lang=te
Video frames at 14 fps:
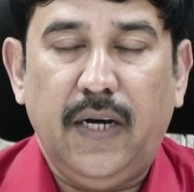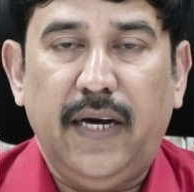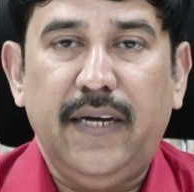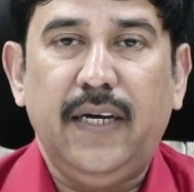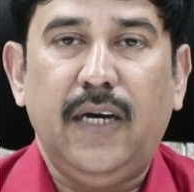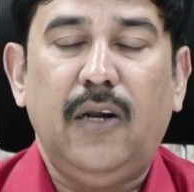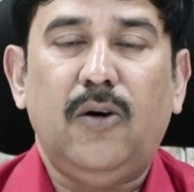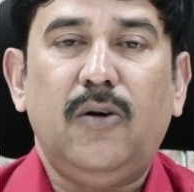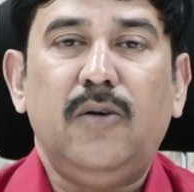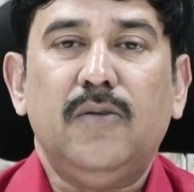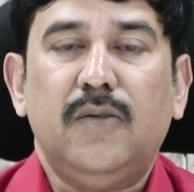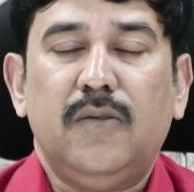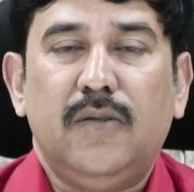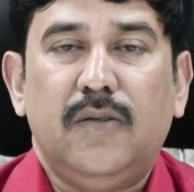హాయ్ హలో
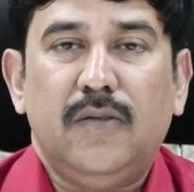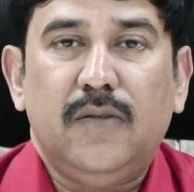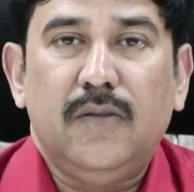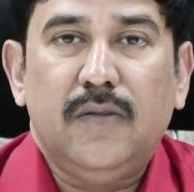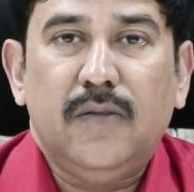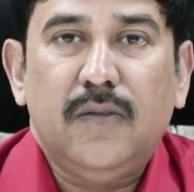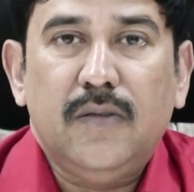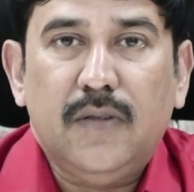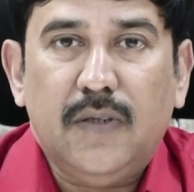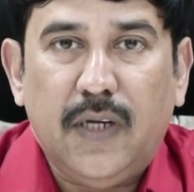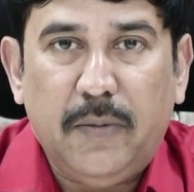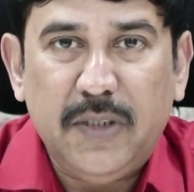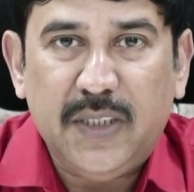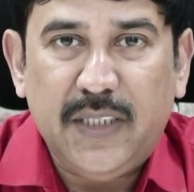
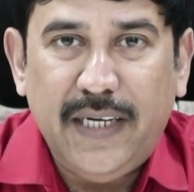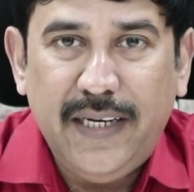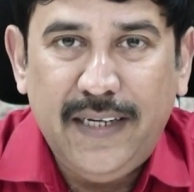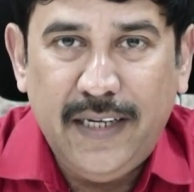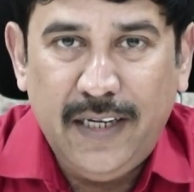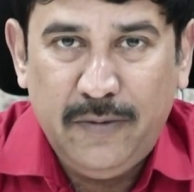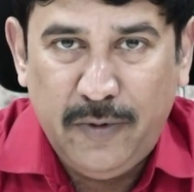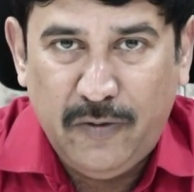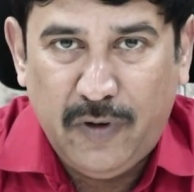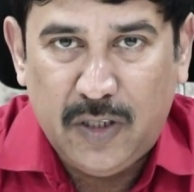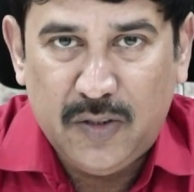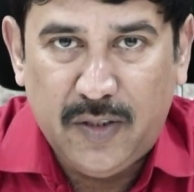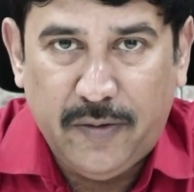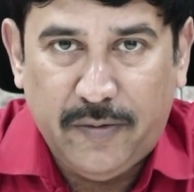నమస్తే నేను మీ
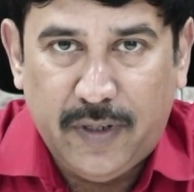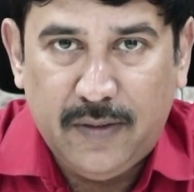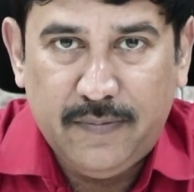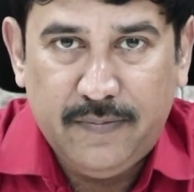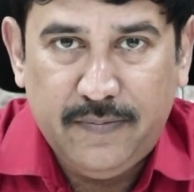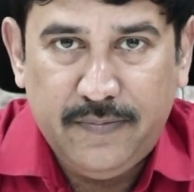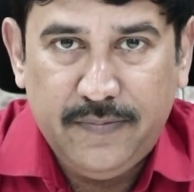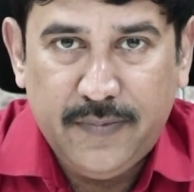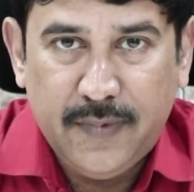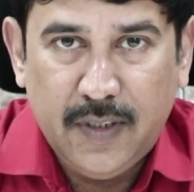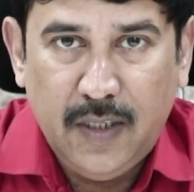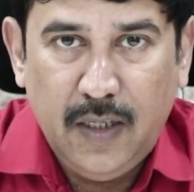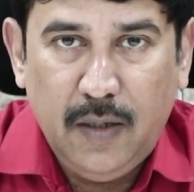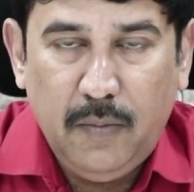వాసుదేవన్
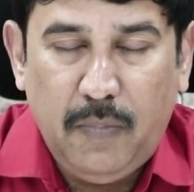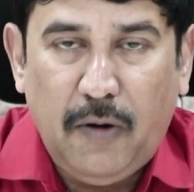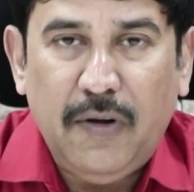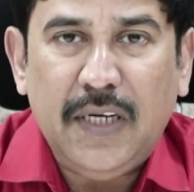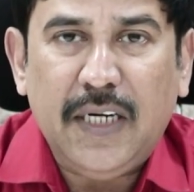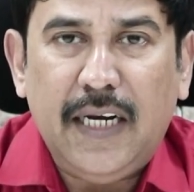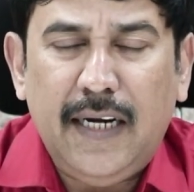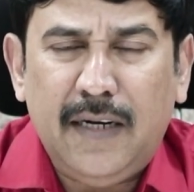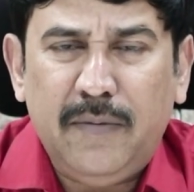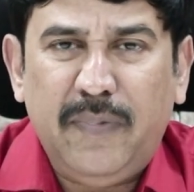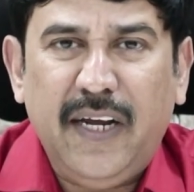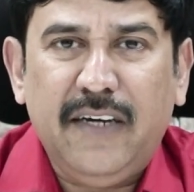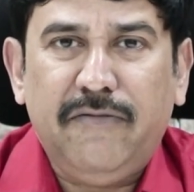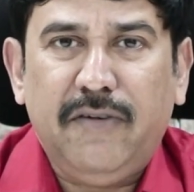పవన్ కళ్యాణ్
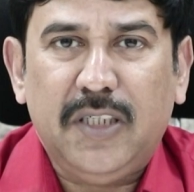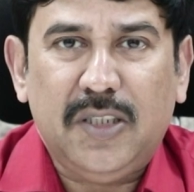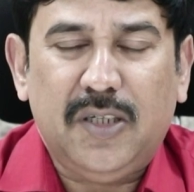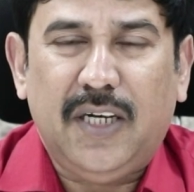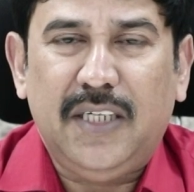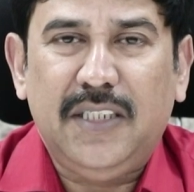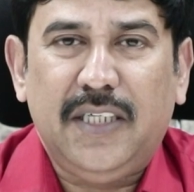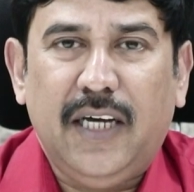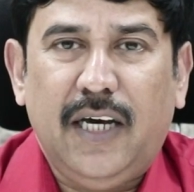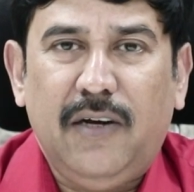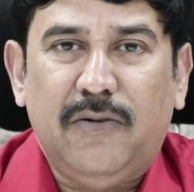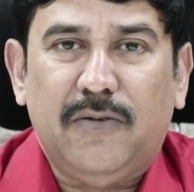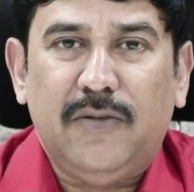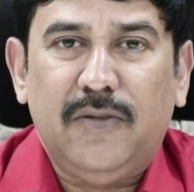బ్రేక్ఫాస్ట్
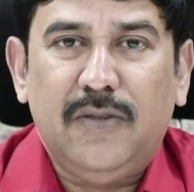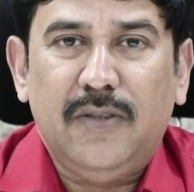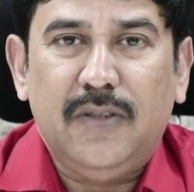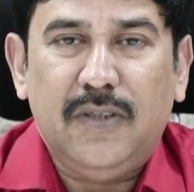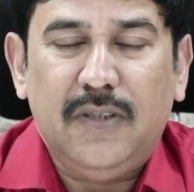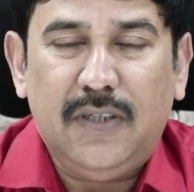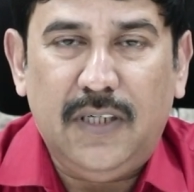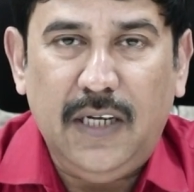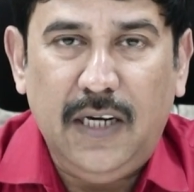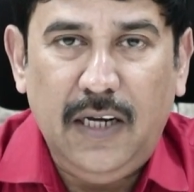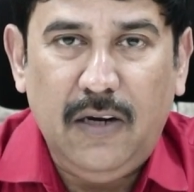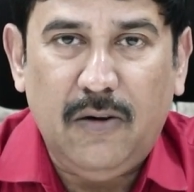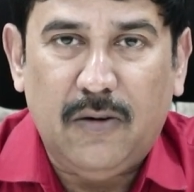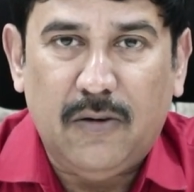రాజకీయాలు
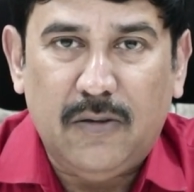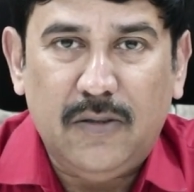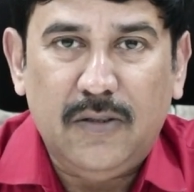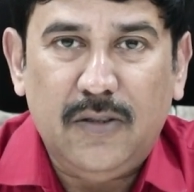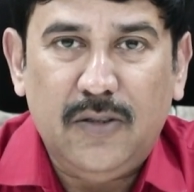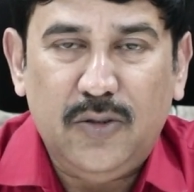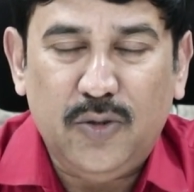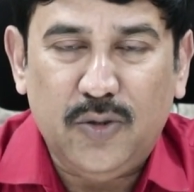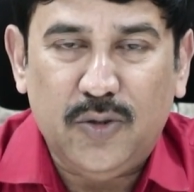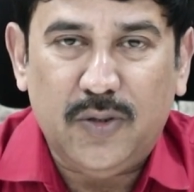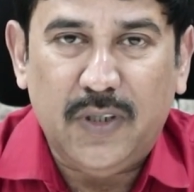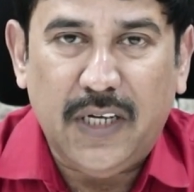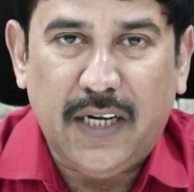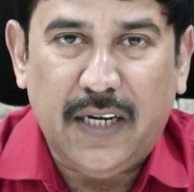ఢిల్లీలో
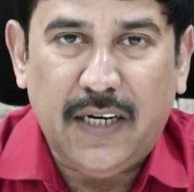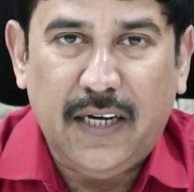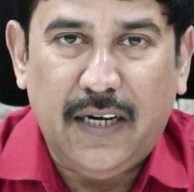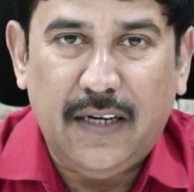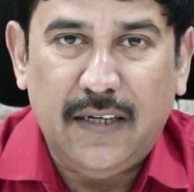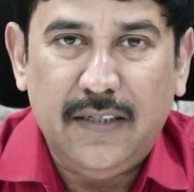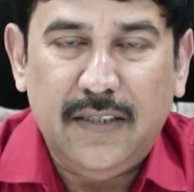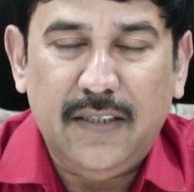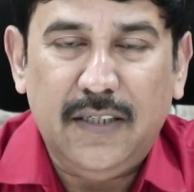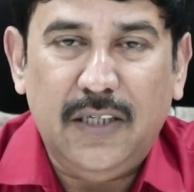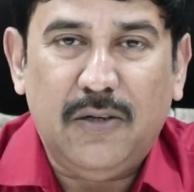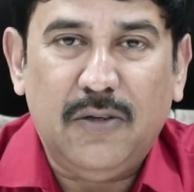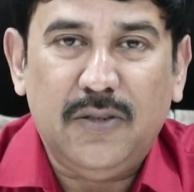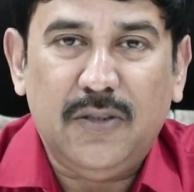చూస్తుంటే కనుక
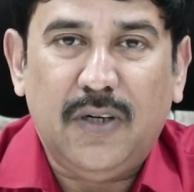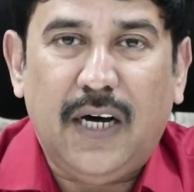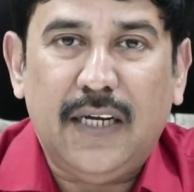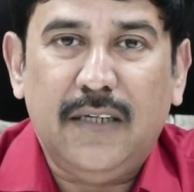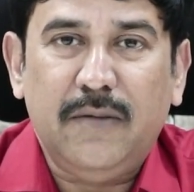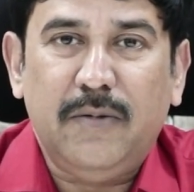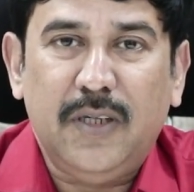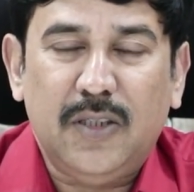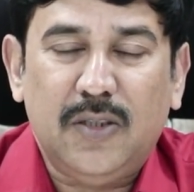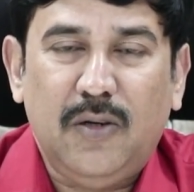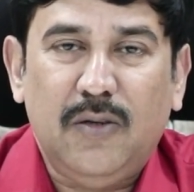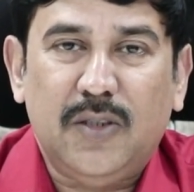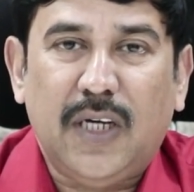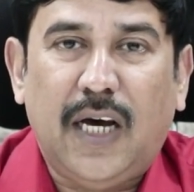ఈరోజు
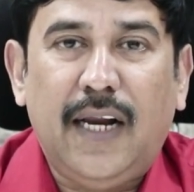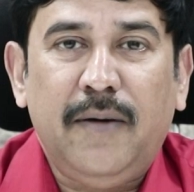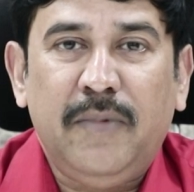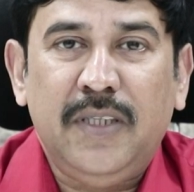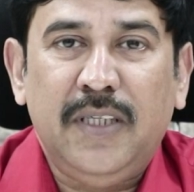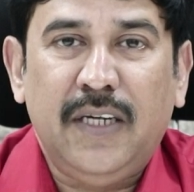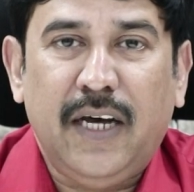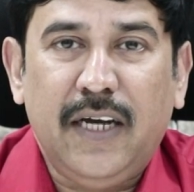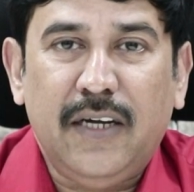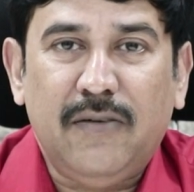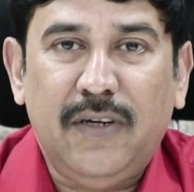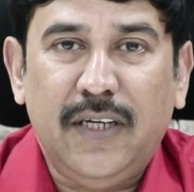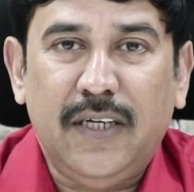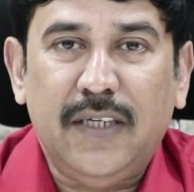ఆంధ్రప్రదేశ్లో చాలామంది
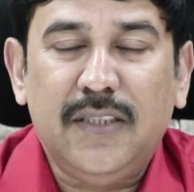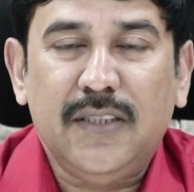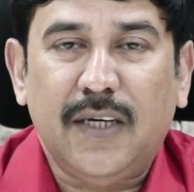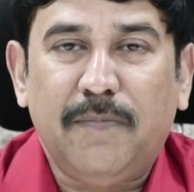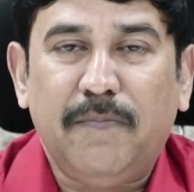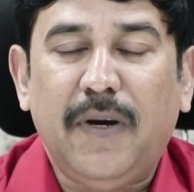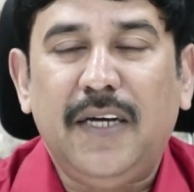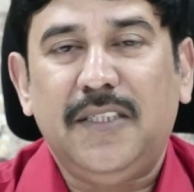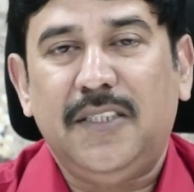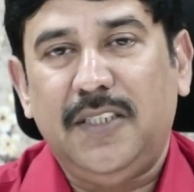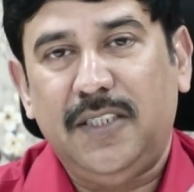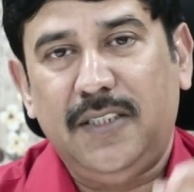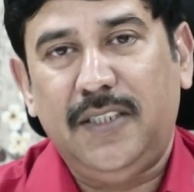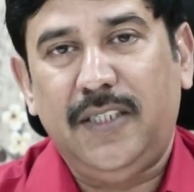నాయకుల్ని సర్పాస్
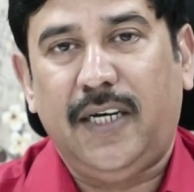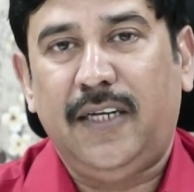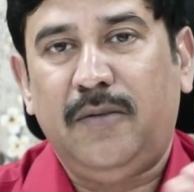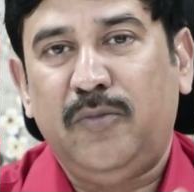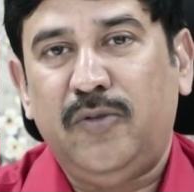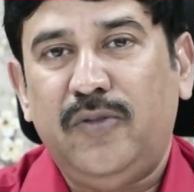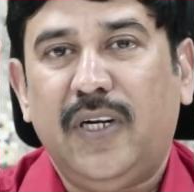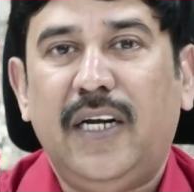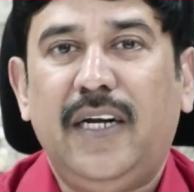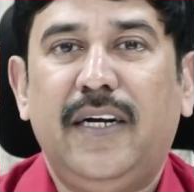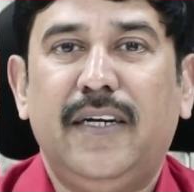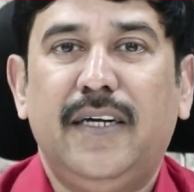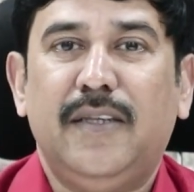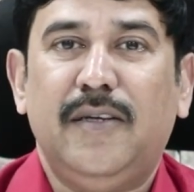చేసి ఆయన
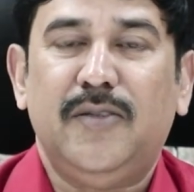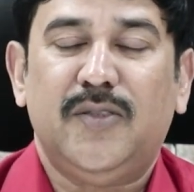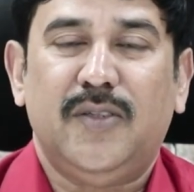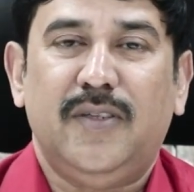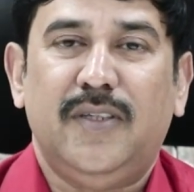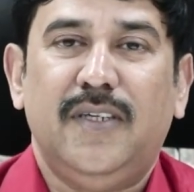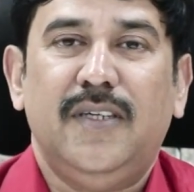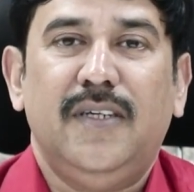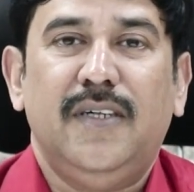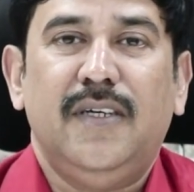ముందుకెళ్ళినట్టుగా తెలుస్తుంది